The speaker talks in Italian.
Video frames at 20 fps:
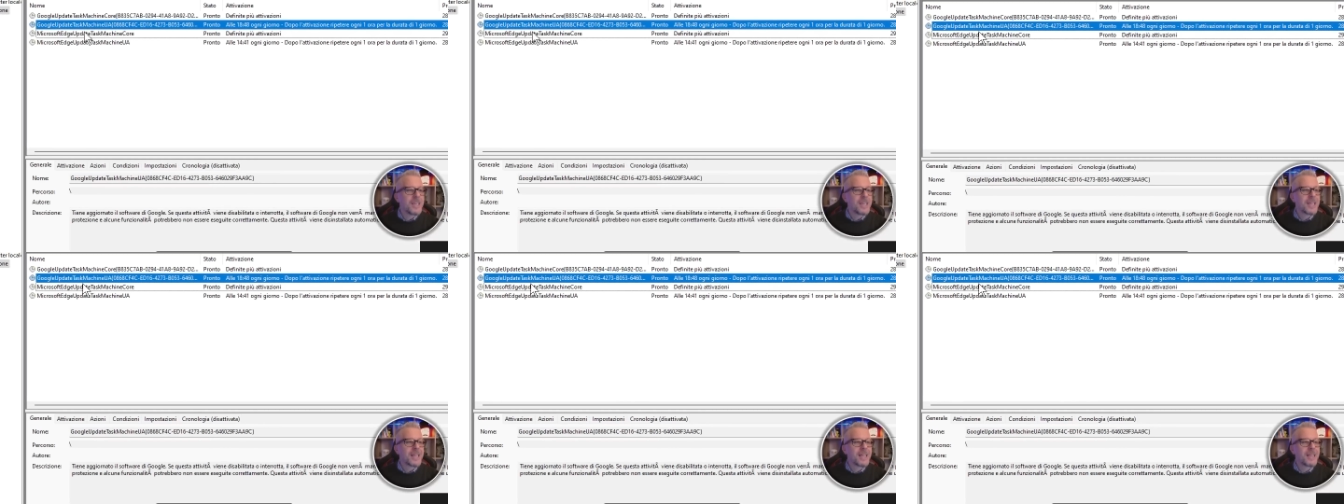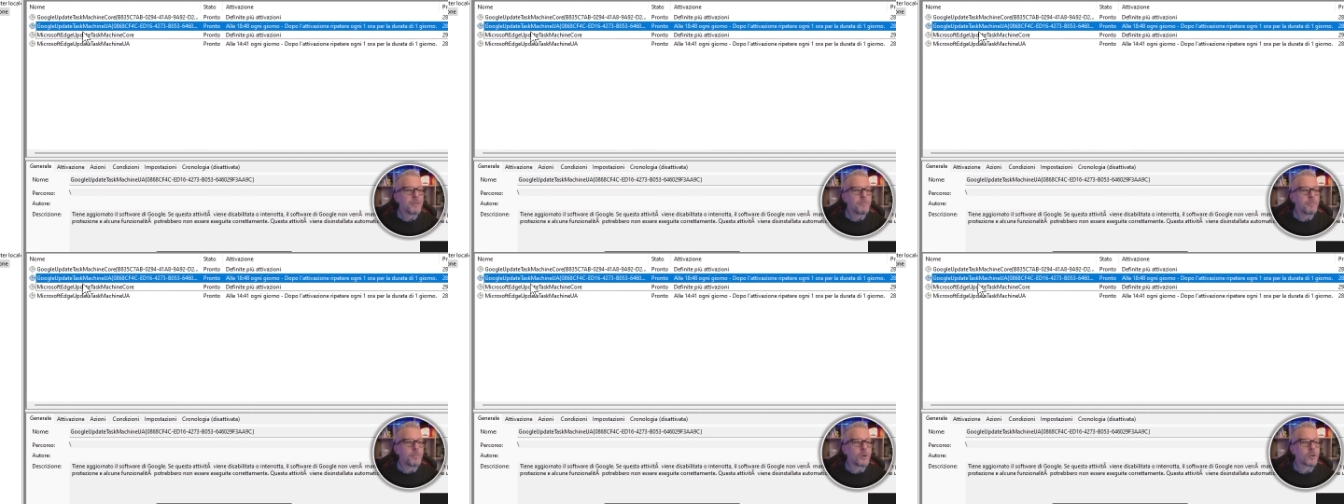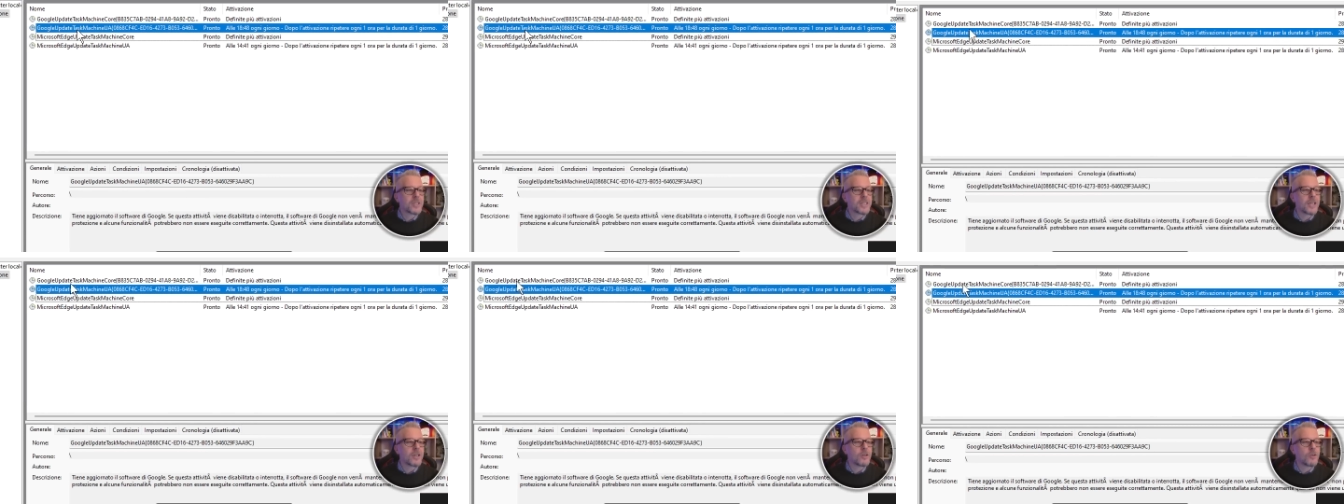che
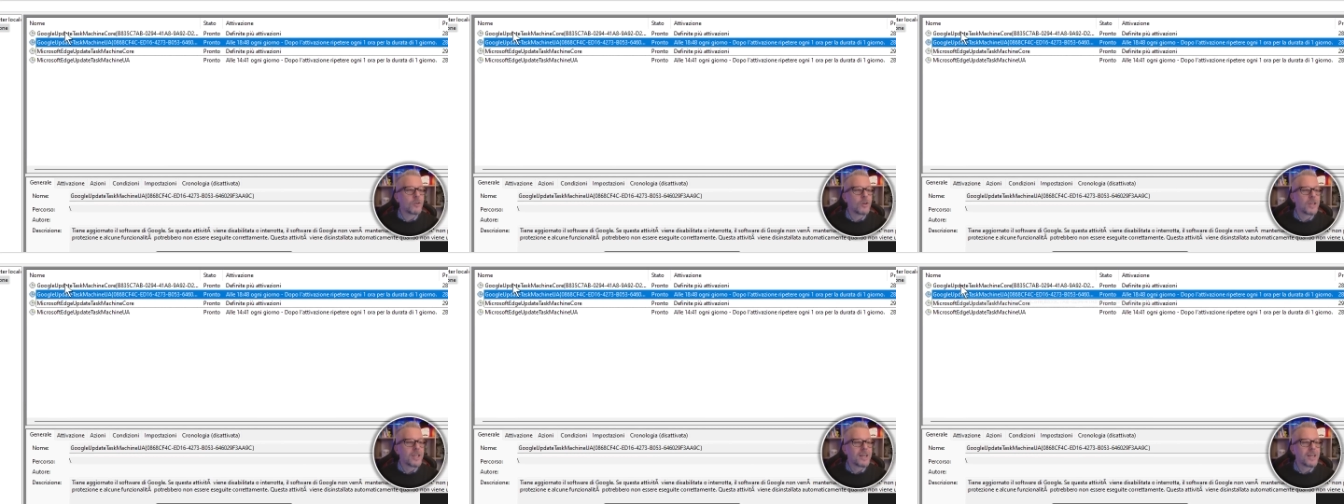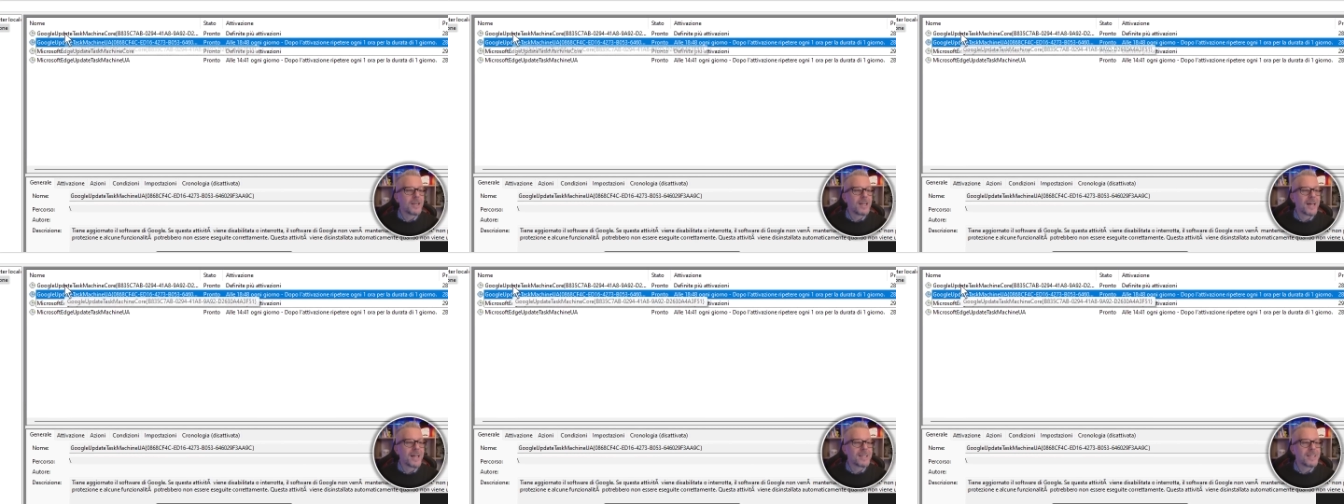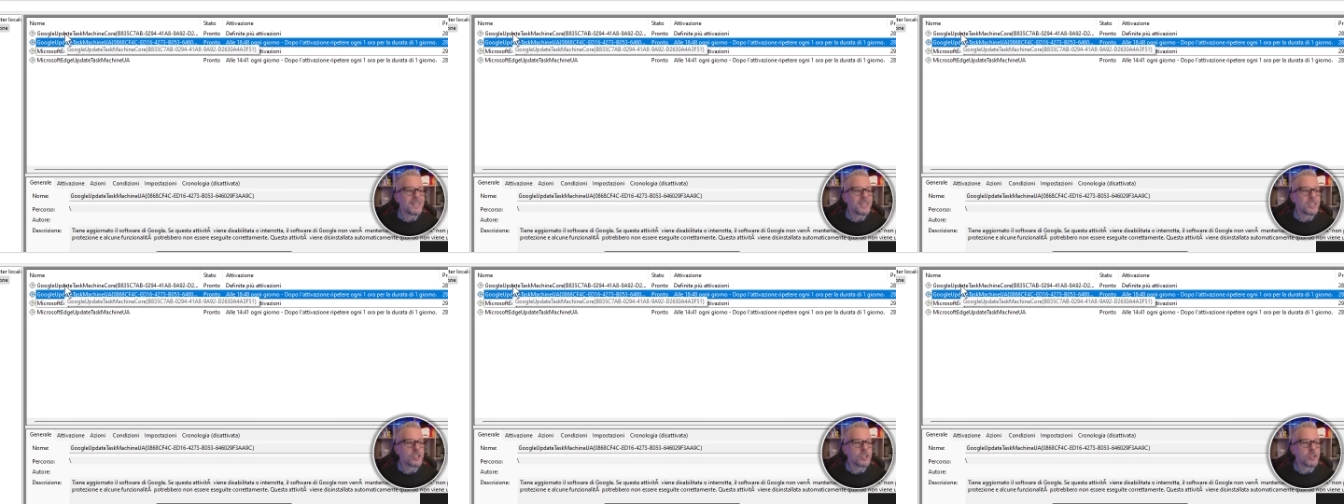riportano la
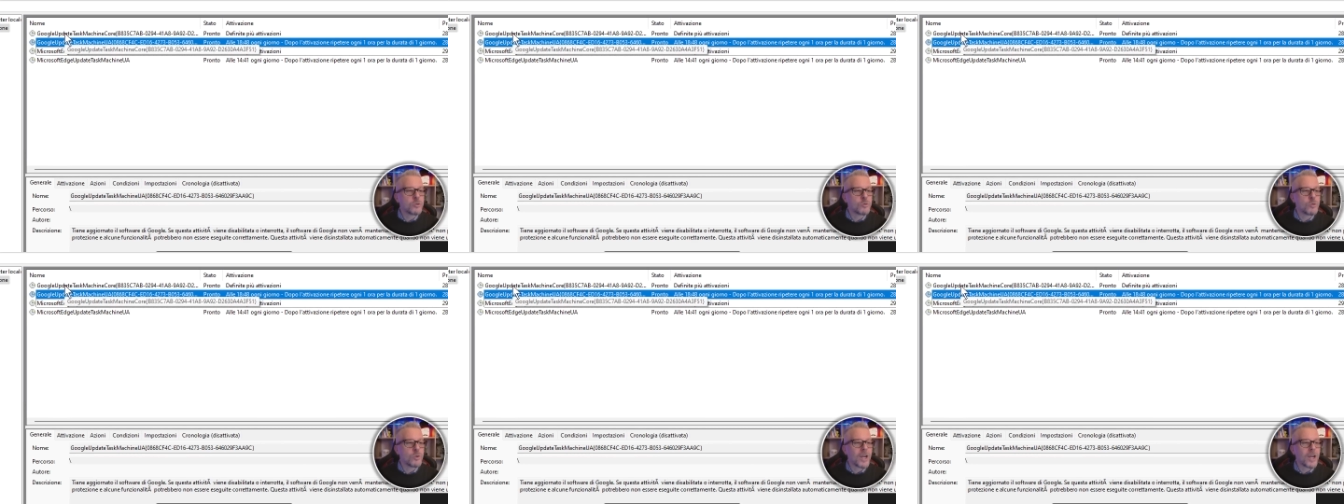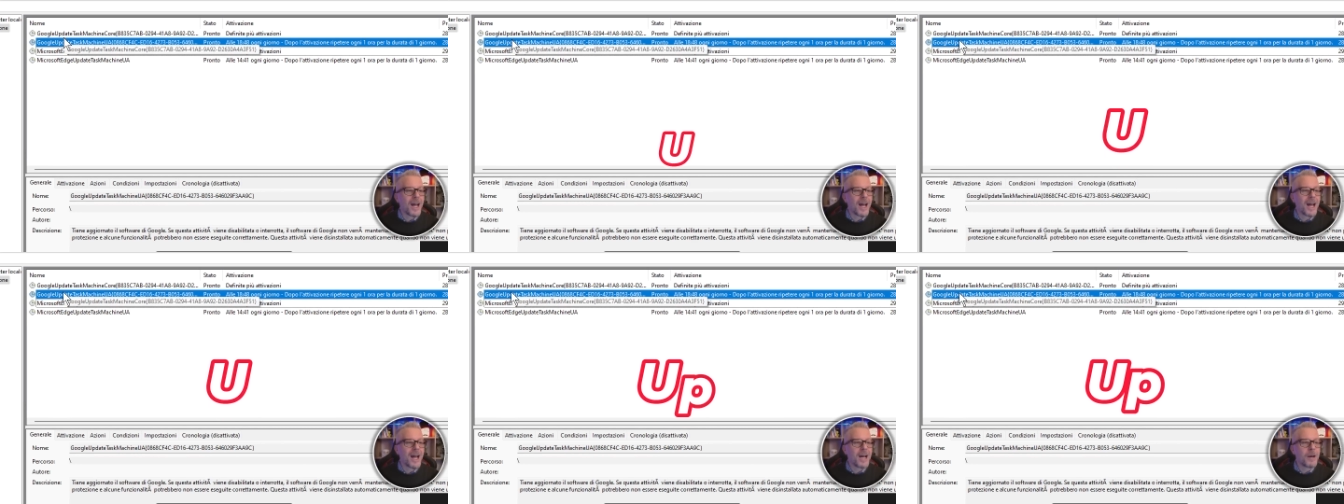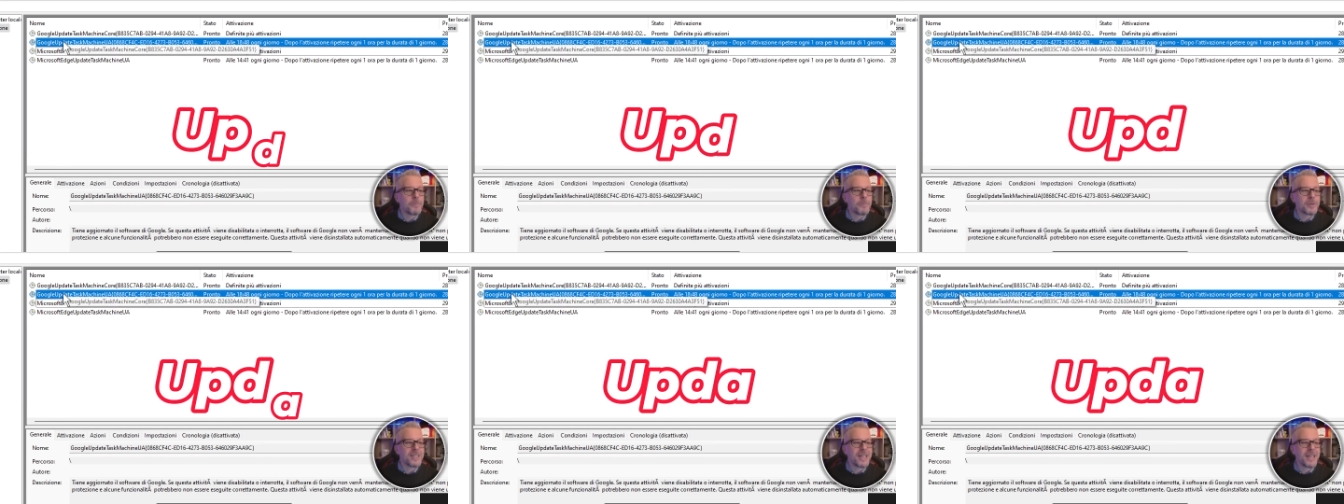dicitura
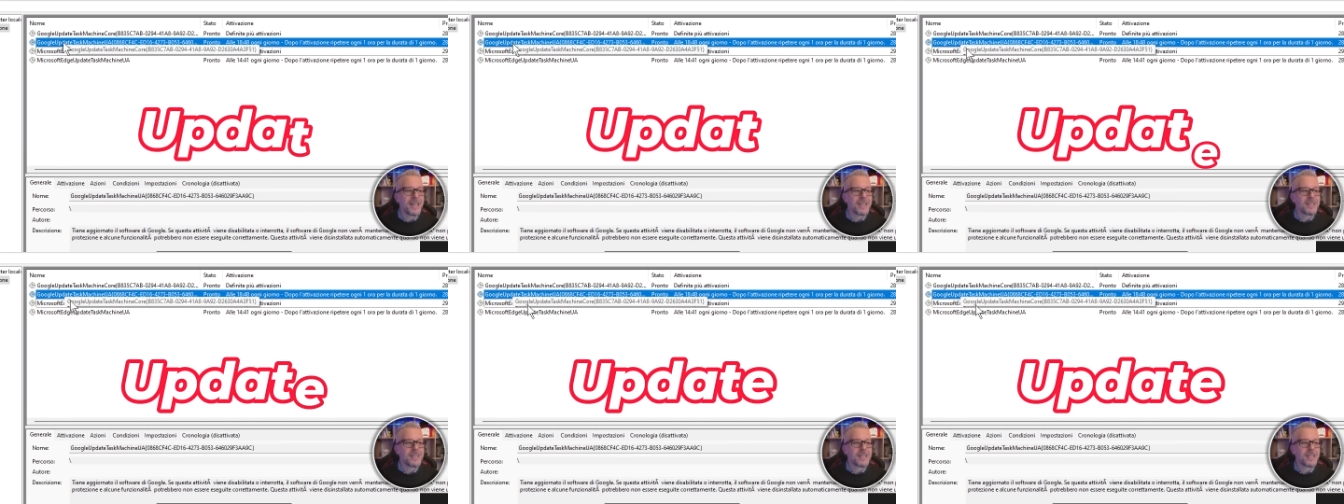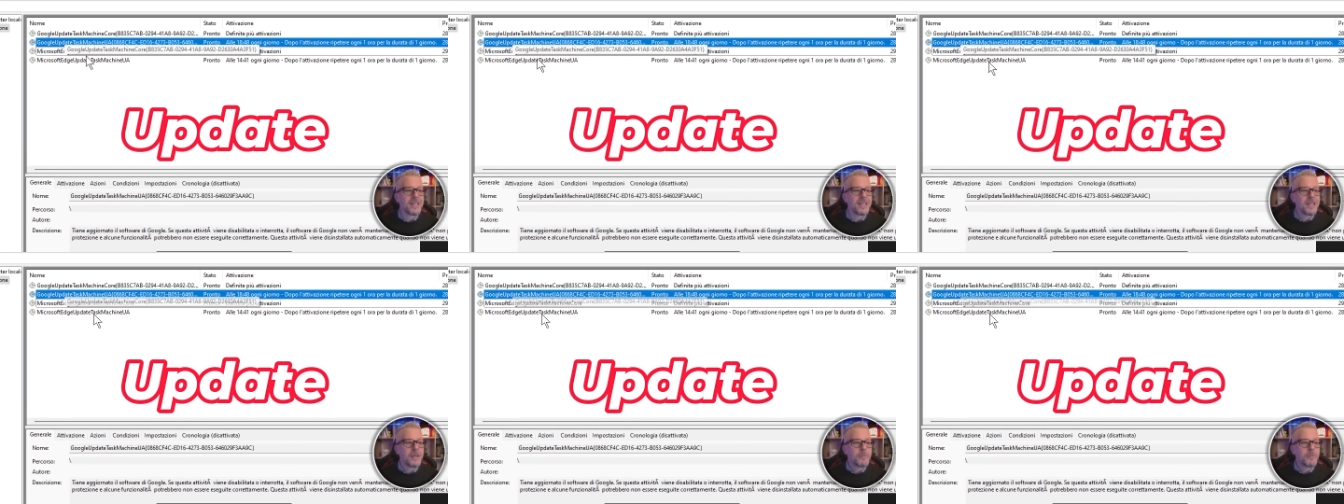update